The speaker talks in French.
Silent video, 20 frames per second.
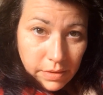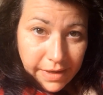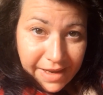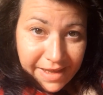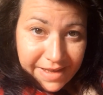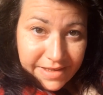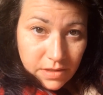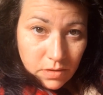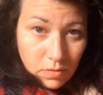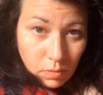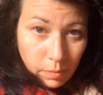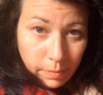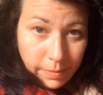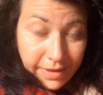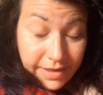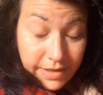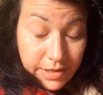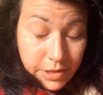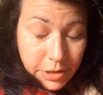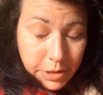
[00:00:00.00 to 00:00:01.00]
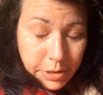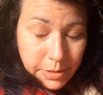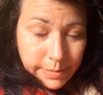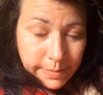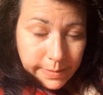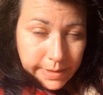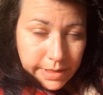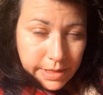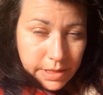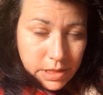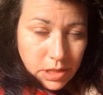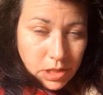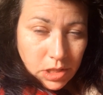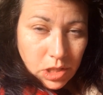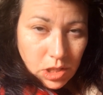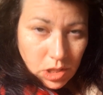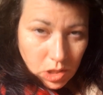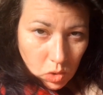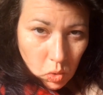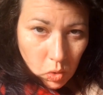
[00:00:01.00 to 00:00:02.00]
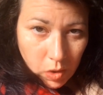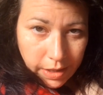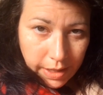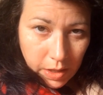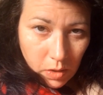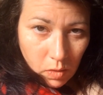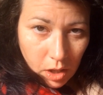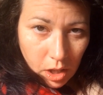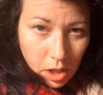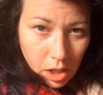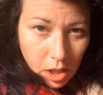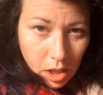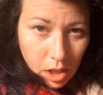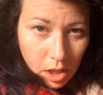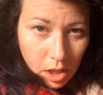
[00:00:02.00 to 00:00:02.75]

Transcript: Laisse tomber, je suis saoulée, quoi.